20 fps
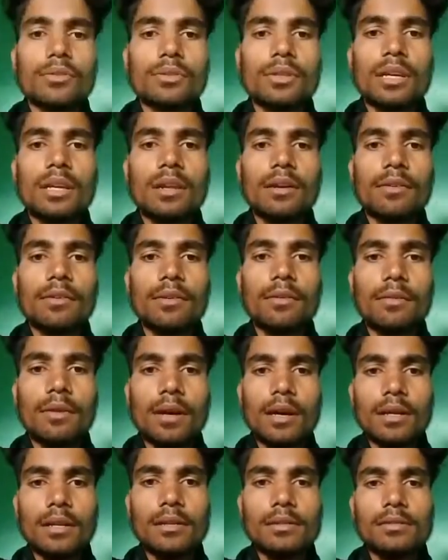सौतेला
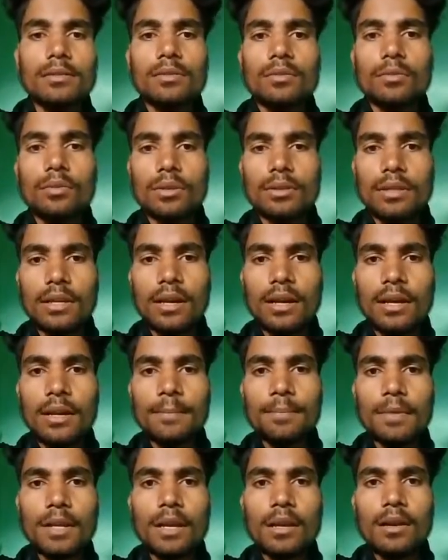व्यवहार होता है
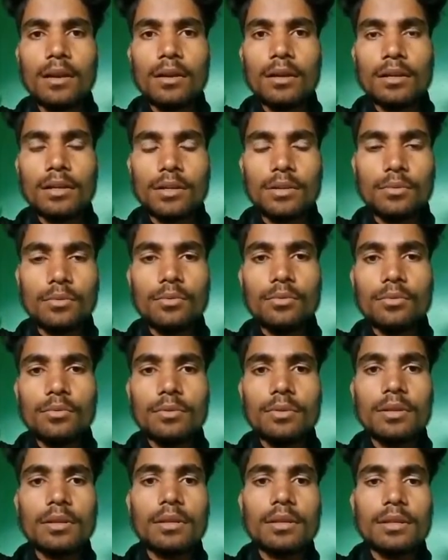क्यों
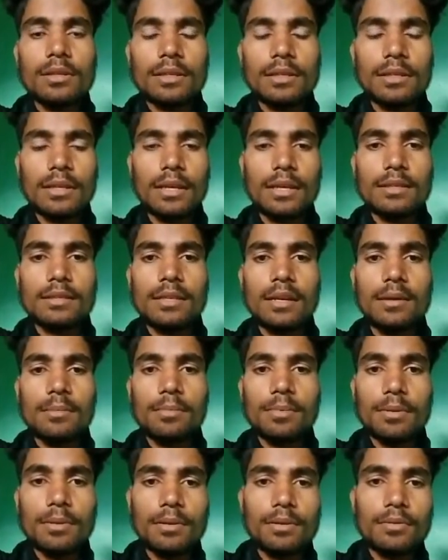ये
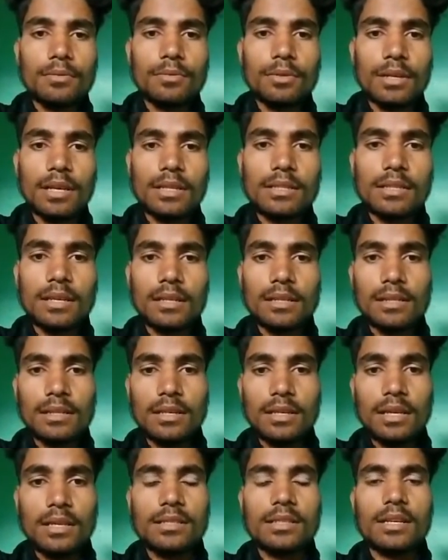सब उनके साथ
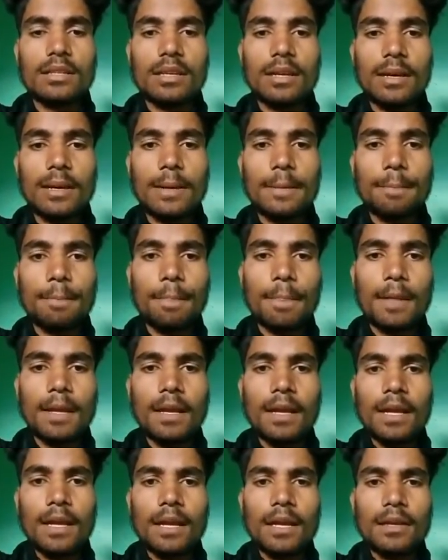किया जाता है
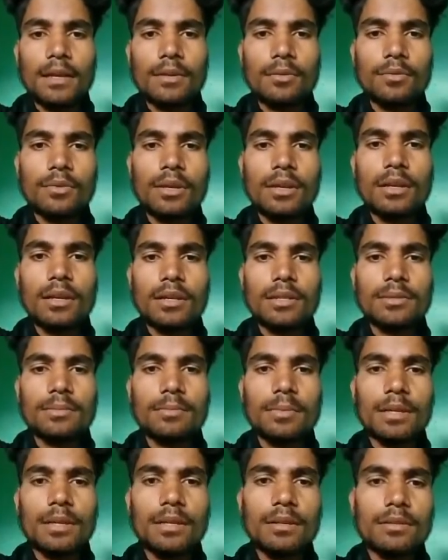क्योंकि
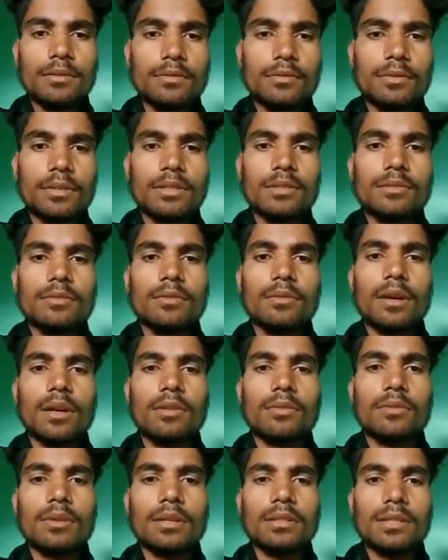कश्मीर डिवीज़न
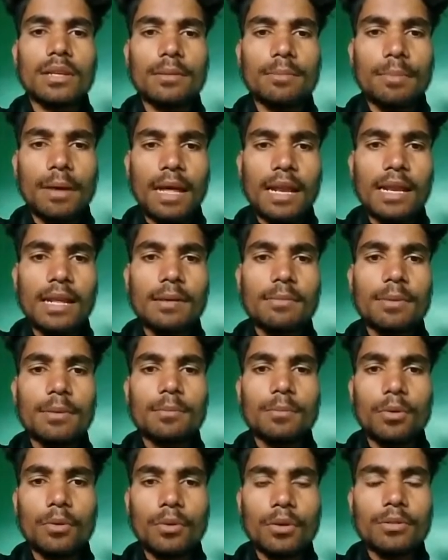वालों के साथ पहले
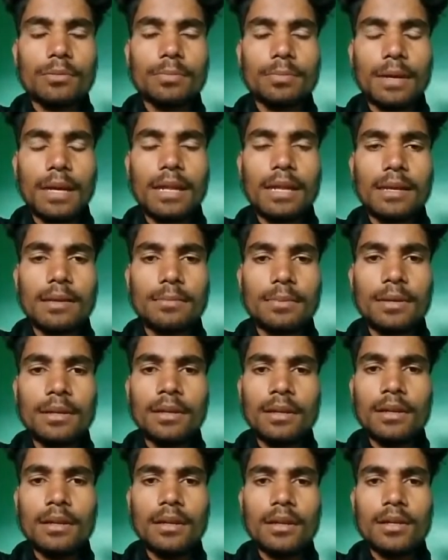भी बहुत पहले भी
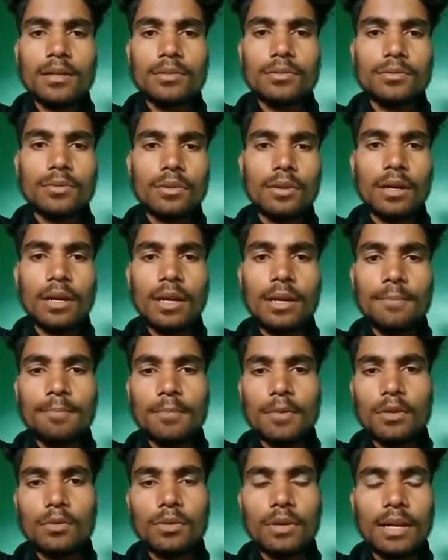जो है
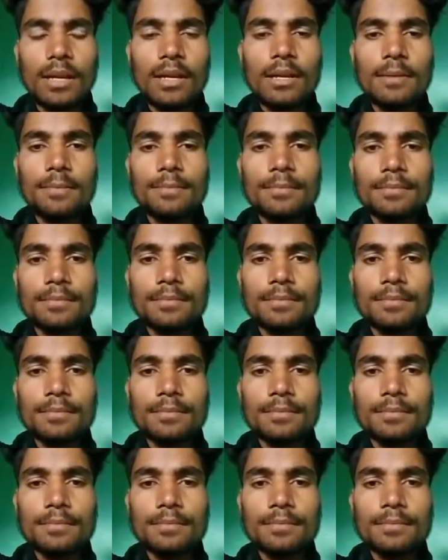उन्हें